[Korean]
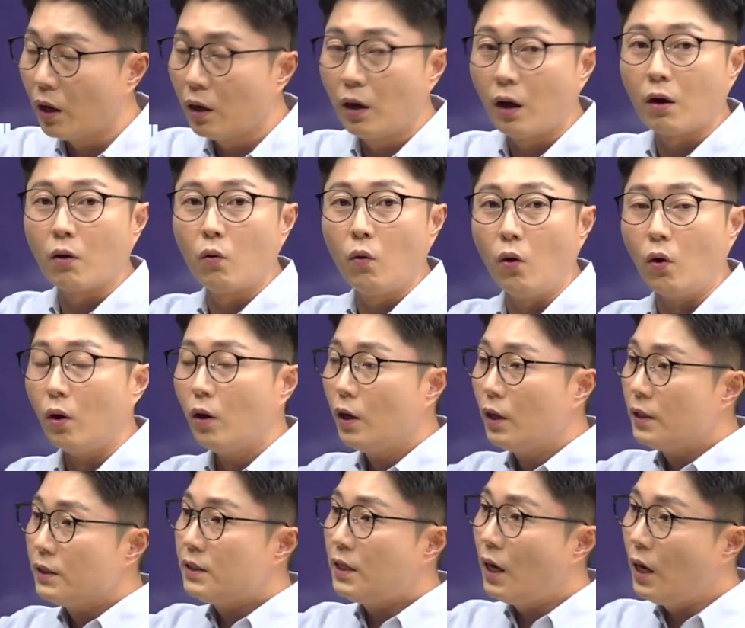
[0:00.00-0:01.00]
그래갖고
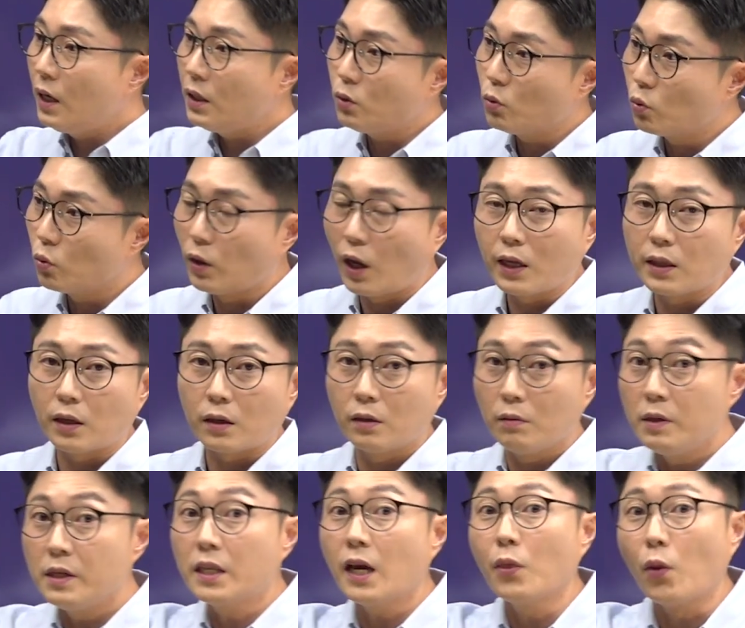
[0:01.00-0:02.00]
3개 정도 나왔다.
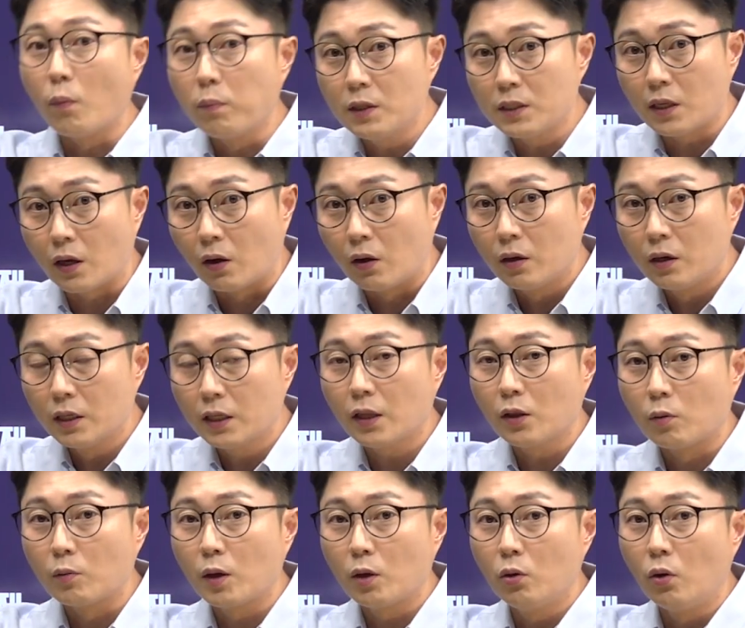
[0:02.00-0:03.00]
그럼 일단 넘기세요. 일단
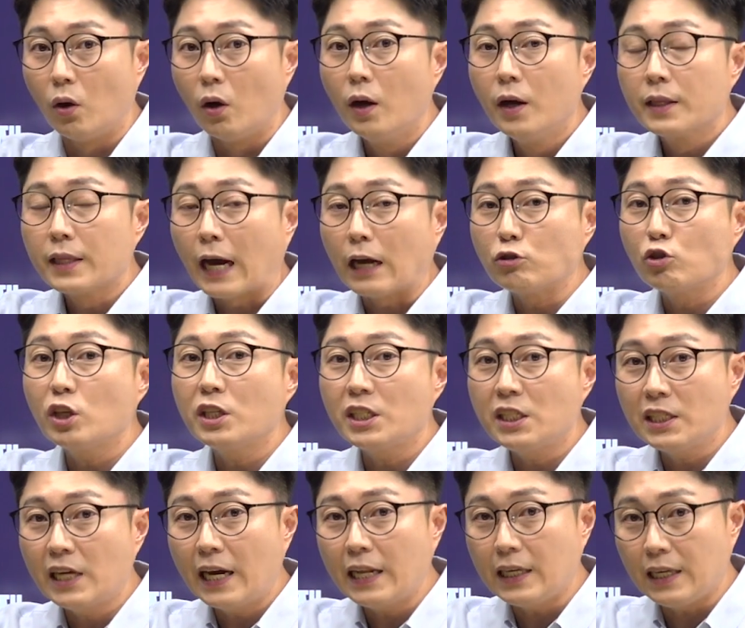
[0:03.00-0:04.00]
넘기고 나중에
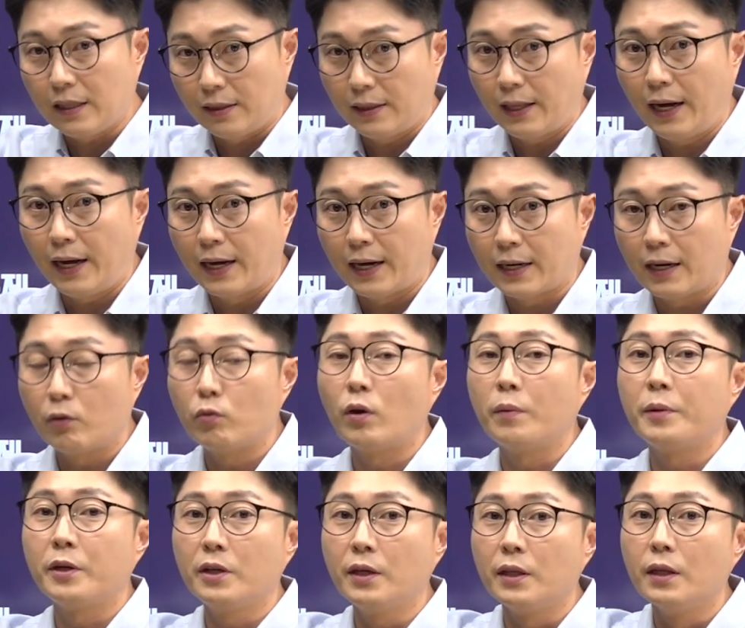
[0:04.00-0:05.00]
시간이 있다라고
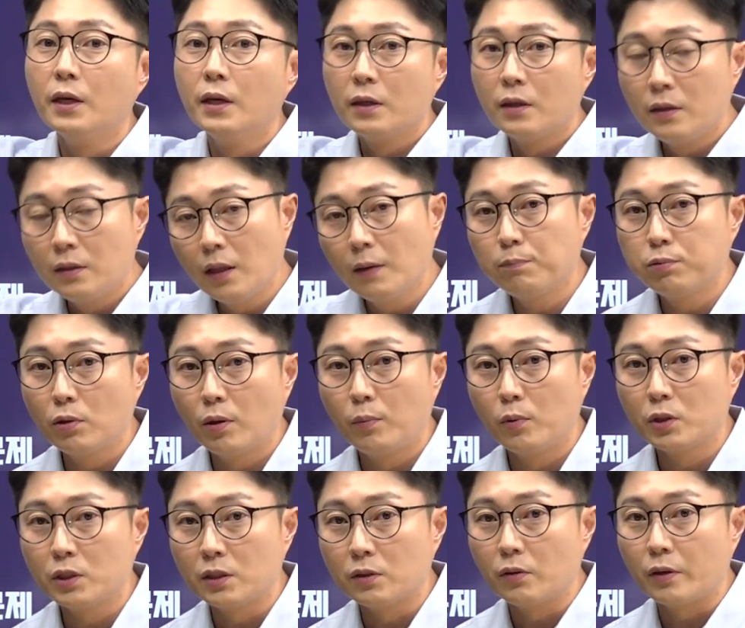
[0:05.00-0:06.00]
하면은 그때
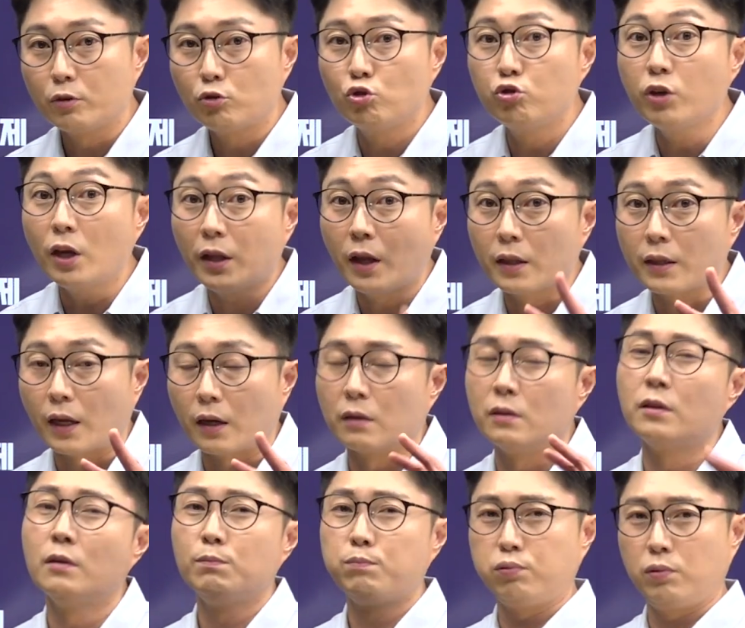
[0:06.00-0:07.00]
풀어보시는 거예요. 두 개 나왔다.
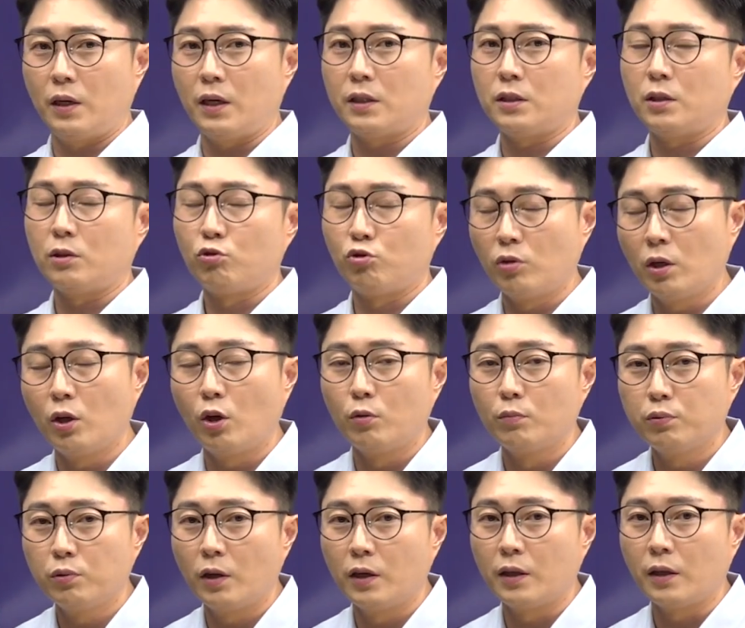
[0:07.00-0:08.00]
그건 풀어야지. 두 개
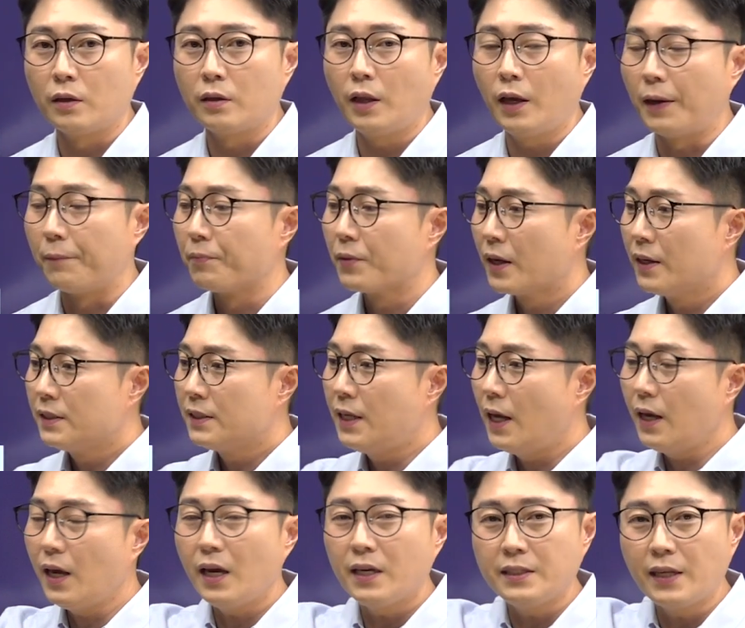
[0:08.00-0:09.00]
나오면 풀어야 되는데
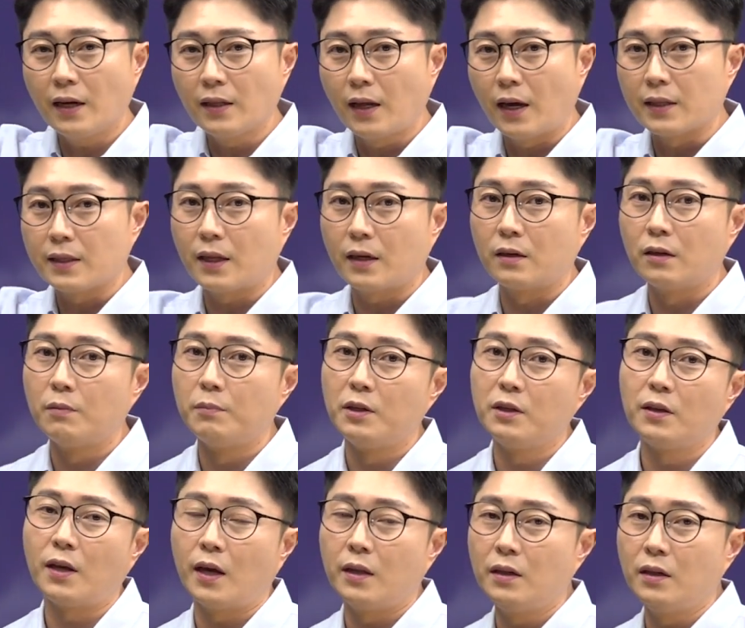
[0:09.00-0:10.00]
세 개 이상 나왔다.
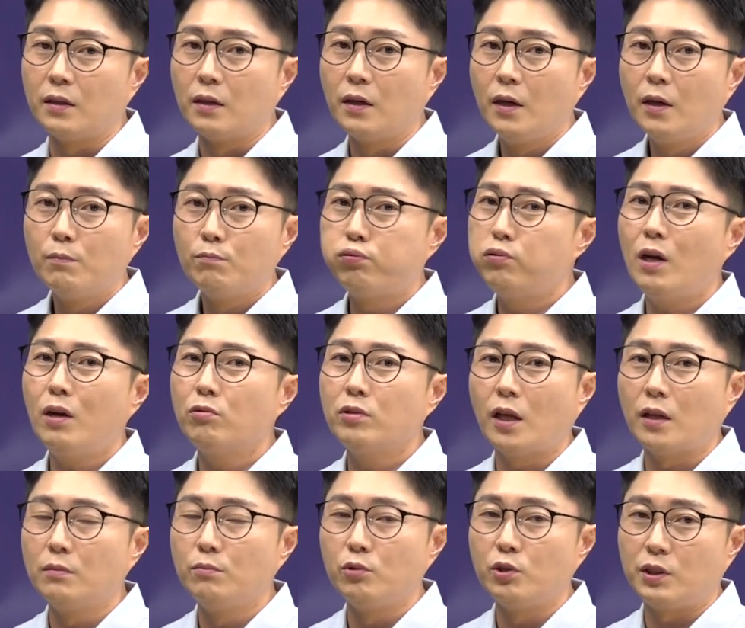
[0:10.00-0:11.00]
그러면은 걔는 풀라고
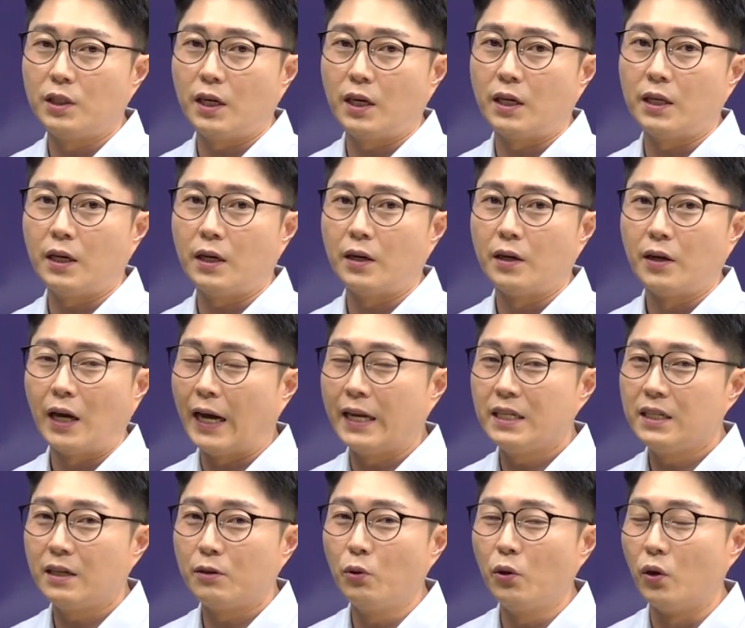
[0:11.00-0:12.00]
내는 문제 아니에요.
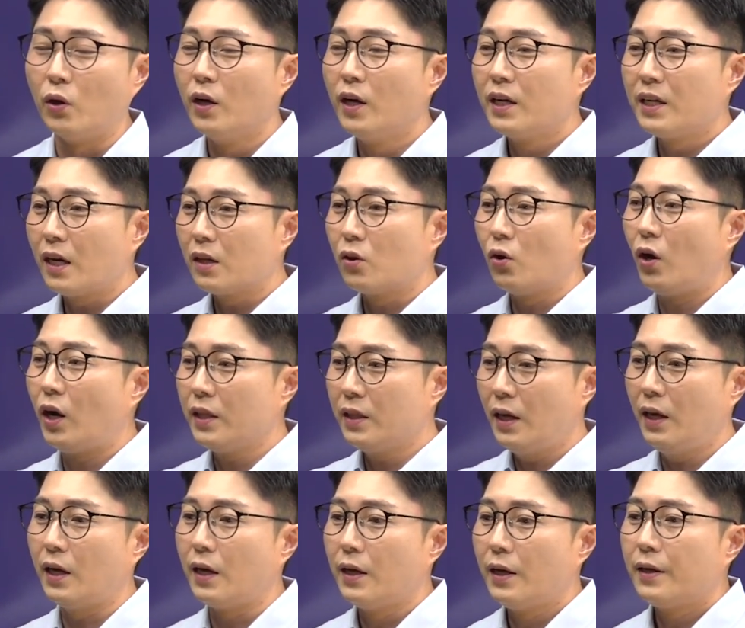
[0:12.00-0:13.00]
아니고 그냥
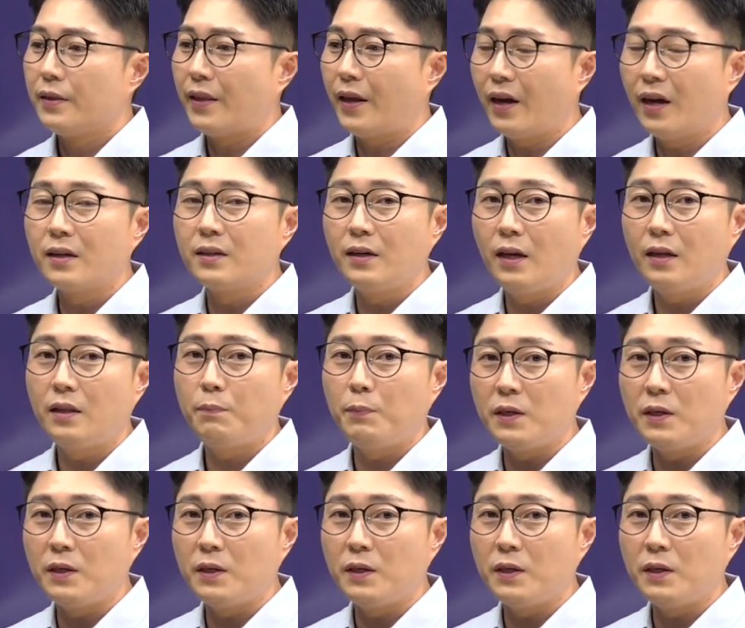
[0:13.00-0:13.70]
너한테 내가 그레이트